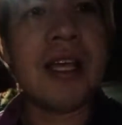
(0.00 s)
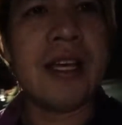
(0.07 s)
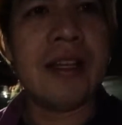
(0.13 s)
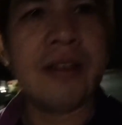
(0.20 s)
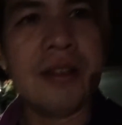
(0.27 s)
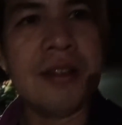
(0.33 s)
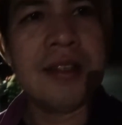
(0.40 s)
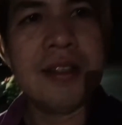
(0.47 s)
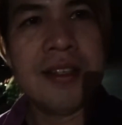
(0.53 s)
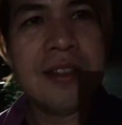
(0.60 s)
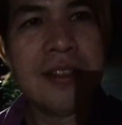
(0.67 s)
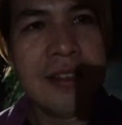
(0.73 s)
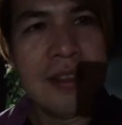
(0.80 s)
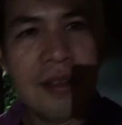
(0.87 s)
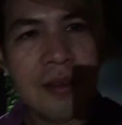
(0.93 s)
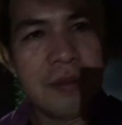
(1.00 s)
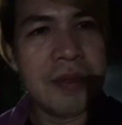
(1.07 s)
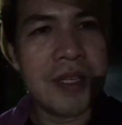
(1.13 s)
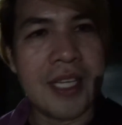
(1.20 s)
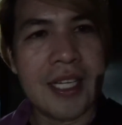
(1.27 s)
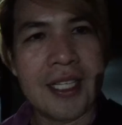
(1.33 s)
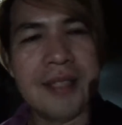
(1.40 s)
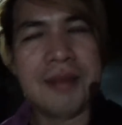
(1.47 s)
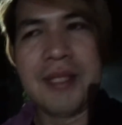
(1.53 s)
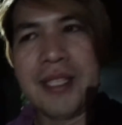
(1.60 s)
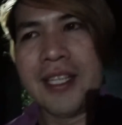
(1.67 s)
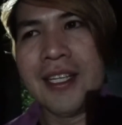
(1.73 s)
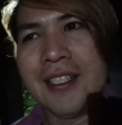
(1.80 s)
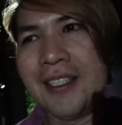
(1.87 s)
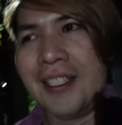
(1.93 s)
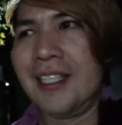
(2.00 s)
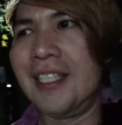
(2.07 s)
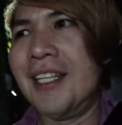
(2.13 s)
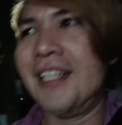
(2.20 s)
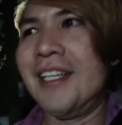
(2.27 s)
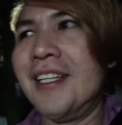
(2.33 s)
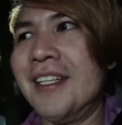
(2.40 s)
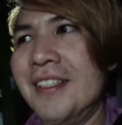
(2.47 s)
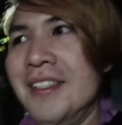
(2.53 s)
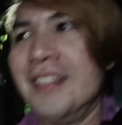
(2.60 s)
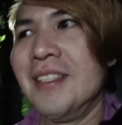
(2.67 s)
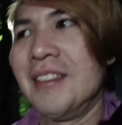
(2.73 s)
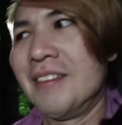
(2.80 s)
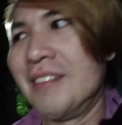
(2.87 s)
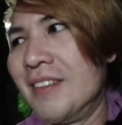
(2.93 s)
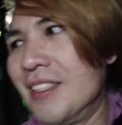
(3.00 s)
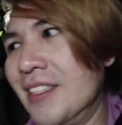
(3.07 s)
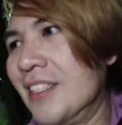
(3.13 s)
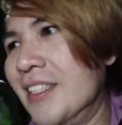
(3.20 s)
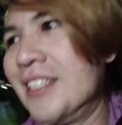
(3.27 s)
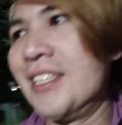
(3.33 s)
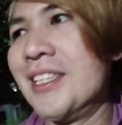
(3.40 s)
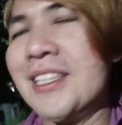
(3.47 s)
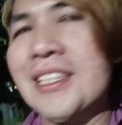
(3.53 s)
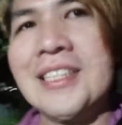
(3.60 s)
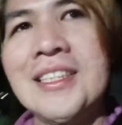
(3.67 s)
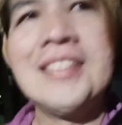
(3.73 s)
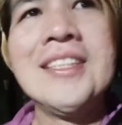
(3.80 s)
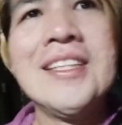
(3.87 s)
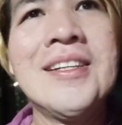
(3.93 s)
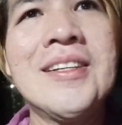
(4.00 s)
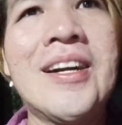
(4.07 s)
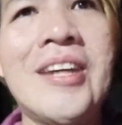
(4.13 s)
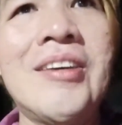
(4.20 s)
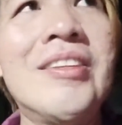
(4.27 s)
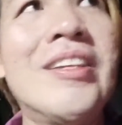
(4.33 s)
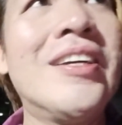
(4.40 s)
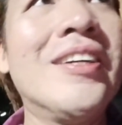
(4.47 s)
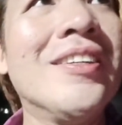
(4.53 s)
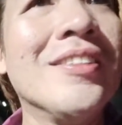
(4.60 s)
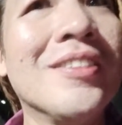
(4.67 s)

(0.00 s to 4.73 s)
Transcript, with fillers: tayo my god, oh my god, ayun na. Oh my god. Okay na.